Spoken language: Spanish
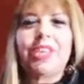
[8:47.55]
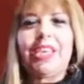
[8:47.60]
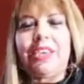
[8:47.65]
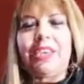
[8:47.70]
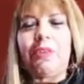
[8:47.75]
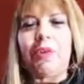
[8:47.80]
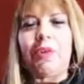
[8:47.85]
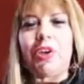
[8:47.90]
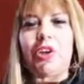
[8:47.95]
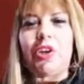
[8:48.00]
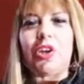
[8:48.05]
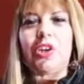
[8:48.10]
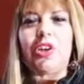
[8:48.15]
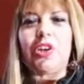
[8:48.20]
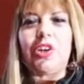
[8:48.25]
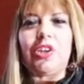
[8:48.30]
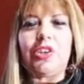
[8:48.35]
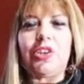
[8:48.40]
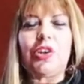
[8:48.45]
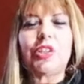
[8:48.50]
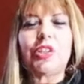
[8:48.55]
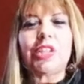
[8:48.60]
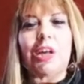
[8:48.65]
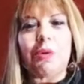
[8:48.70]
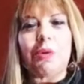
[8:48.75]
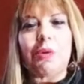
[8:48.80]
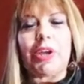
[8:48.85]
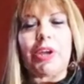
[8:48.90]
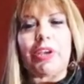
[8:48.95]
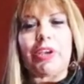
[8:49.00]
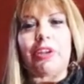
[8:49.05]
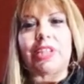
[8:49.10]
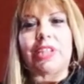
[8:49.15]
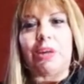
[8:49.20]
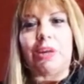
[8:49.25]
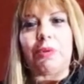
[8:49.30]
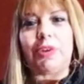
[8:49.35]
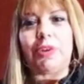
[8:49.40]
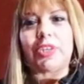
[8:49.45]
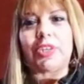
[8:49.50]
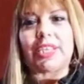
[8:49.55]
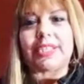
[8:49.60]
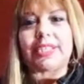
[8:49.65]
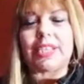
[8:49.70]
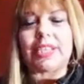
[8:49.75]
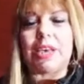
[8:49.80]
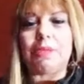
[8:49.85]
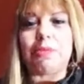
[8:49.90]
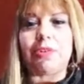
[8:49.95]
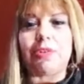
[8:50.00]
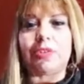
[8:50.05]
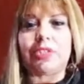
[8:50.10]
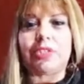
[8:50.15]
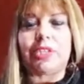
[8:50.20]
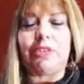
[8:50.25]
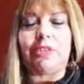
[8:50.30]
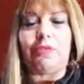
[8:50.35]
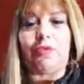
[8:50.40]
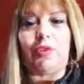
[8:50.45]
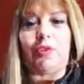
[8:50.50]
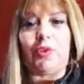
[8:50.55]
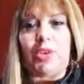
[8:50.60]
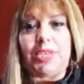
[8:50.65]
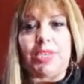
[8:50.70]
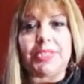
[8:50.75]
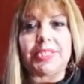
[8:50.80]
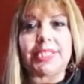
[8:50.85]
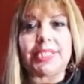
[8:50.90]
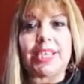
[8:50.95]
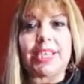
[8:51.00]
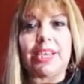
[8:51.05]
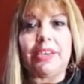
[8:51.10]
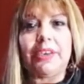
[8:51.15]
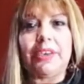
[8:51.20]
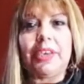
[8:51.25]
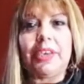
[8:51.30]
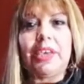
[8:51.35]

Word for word: y bueno, no, está bueno, está bueno que seamos influencia,